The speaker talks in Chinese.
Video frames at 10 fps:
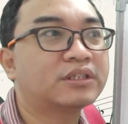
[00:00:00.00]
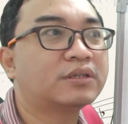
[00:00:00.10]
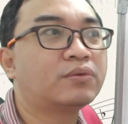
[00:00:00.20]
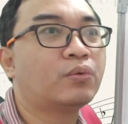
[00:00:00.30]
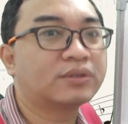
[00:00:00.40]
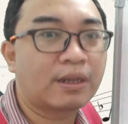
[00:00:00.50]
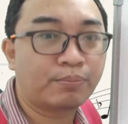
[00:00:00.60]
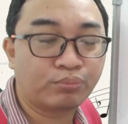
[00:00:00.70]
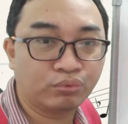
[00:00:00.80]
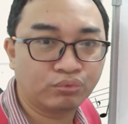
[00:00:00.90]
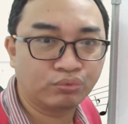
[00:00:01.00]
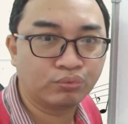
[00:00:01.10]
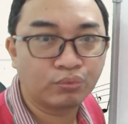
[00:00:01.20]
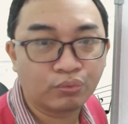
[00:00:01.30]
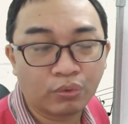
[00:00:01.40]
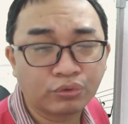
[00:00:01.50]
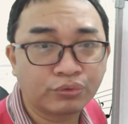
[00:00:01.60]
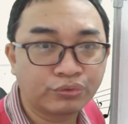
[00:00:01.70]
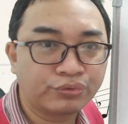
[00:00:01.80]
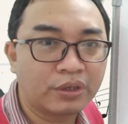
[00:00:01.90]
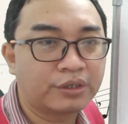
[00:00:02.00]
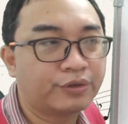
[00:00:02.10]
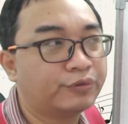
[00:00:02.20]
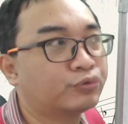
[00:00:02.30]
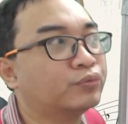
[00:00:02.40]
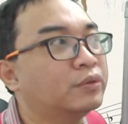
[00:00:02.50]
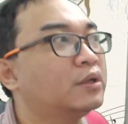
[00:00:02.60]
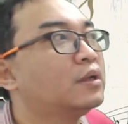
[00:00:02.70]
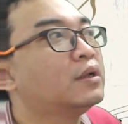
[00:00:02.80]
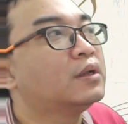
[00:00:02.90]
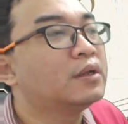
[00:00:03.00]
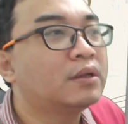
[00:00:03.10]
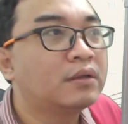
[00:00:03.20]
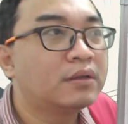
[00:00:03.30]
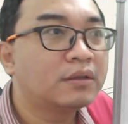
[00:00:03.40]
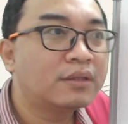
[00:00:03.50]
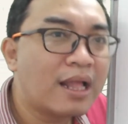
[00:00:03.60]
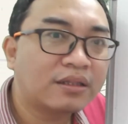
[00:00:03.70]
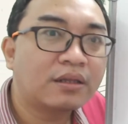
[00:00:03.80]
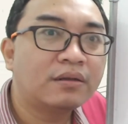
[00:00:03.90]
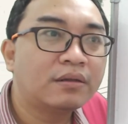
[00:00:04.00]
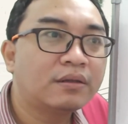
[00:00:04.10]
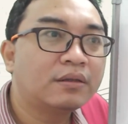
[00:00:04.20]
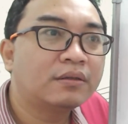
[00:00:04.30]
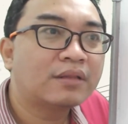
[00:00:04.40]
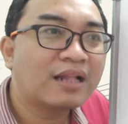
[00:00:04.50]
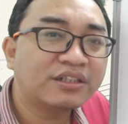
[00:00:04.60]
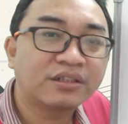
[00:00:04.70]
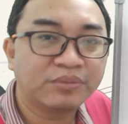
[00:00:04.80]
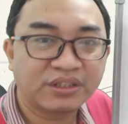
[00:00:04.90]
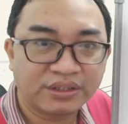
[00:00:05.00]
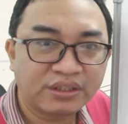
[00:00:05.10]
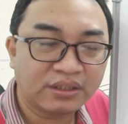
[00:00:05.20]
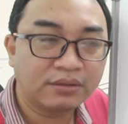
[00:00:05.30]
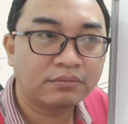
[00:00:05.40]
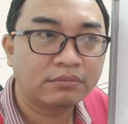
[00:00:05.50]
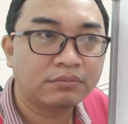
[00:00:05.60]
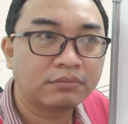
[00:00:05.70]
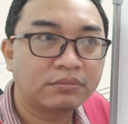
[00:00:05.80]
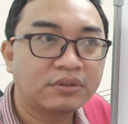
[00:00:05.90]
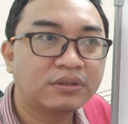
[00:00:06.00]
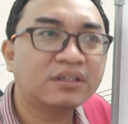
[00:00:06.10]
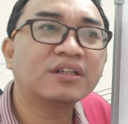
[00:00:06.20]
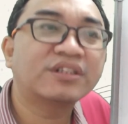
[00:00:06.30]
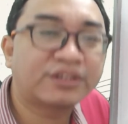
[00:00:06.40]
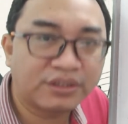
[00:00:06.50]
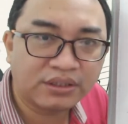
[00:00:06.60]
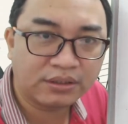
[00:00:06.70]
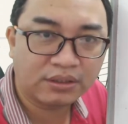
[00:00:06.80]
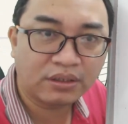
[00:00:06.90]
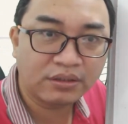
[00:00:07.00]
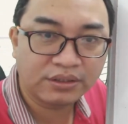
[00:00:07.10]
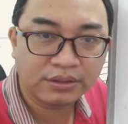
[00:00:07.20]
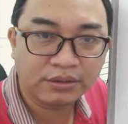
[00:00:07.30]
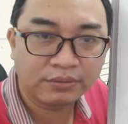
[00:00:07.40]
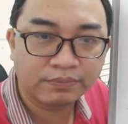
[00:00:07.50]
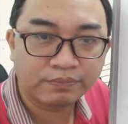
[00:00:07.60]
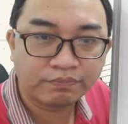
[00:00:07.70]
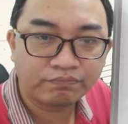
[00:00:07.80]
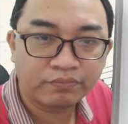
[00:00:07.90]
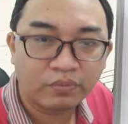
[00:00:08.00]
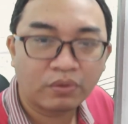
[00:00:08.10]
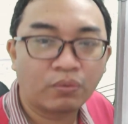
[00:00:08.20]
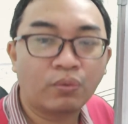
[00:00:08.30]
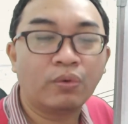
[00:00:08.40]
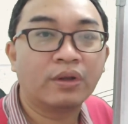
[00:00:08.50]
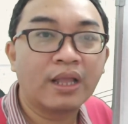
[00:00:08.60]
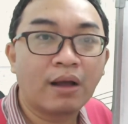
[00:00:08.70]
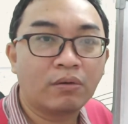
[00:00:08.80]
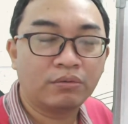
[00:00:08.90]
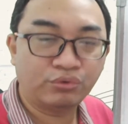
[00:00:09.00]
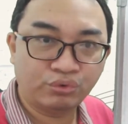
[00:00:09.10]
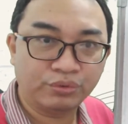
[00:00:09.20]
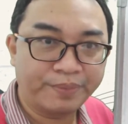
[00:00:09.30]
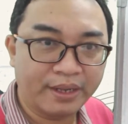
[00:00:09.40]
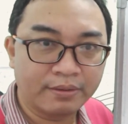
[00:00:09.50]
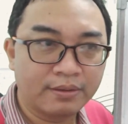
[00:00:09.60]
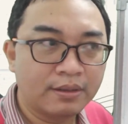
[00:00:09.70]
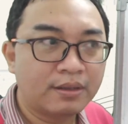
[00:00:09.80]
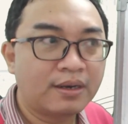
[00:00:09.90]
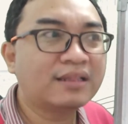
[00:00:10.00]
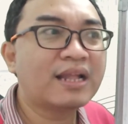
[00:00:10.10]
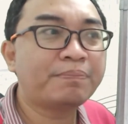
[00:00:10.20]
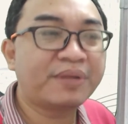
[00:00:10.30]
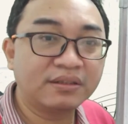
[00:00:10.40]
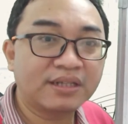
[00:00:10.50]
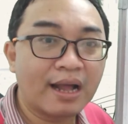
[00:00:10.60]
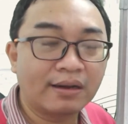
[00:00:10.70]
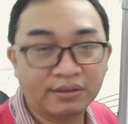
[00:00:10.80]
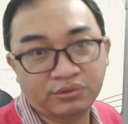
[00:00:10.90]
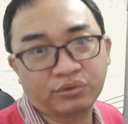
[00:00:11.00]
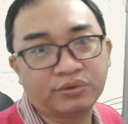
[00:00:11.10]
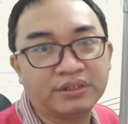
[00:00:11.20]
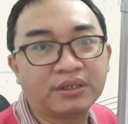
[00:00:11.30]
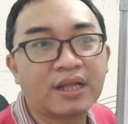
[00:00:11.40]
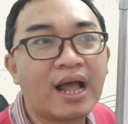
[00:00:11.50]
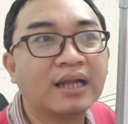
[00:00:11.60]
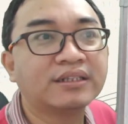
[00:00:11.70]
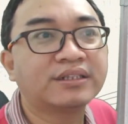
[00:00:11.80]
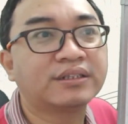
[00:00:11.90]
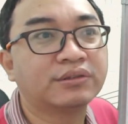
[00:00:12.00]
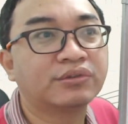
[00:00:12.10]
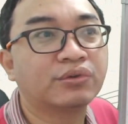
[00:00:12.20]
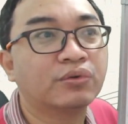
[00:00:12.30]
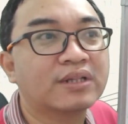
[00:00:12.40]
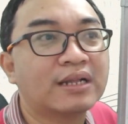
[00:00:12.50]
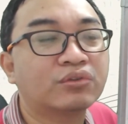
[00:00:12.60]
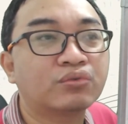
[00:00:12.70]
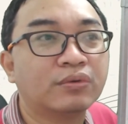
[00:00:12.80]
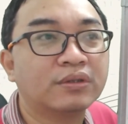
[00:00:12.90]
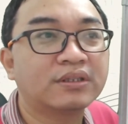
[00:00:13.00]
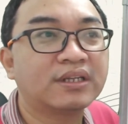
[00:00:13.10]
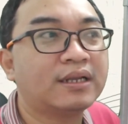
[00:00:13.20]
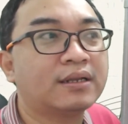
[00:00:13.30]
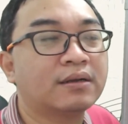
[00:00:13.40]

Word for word: 生活上补足我所需要的元素。那它是什么食神？这个食神的特质我要具备。那在平常你就已经开始有在做这